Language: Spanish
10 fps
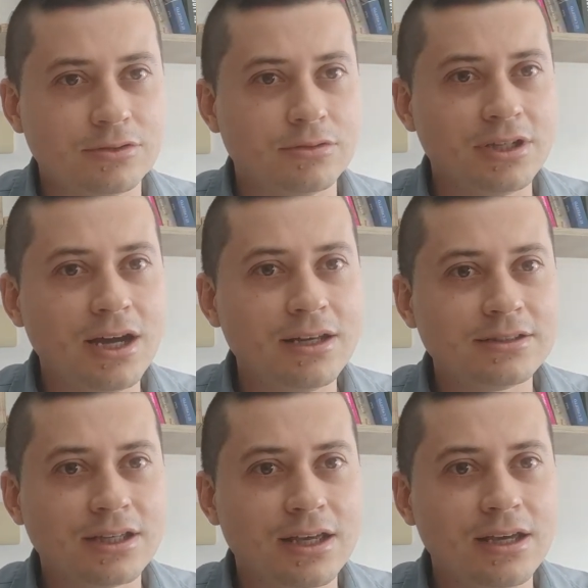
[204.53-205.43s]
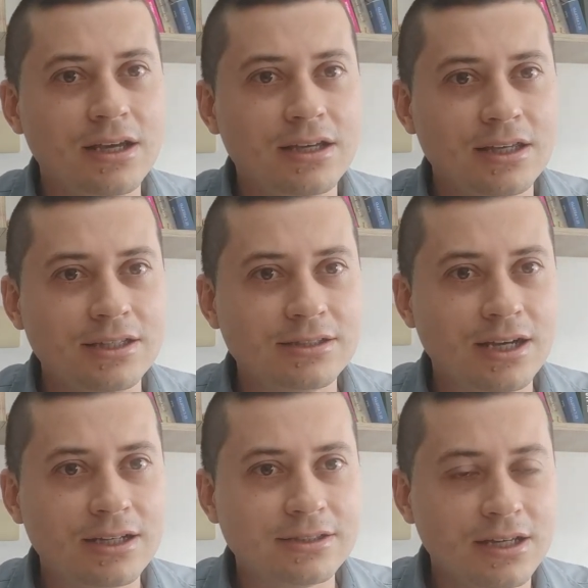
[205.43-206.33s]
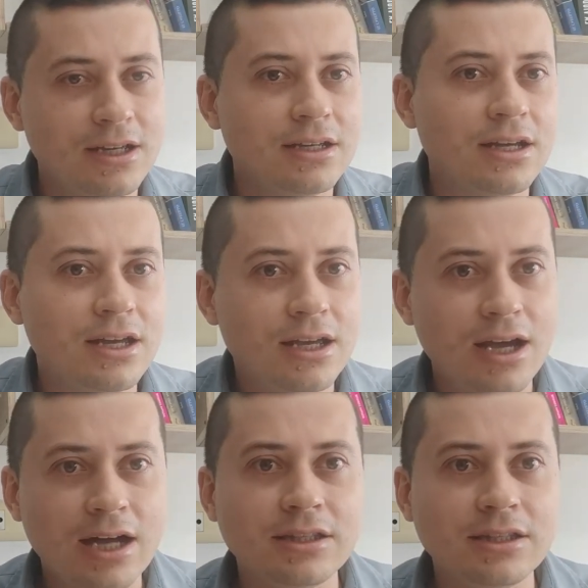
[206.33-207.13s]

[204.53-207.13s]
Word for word: sensoriales que quizás eh,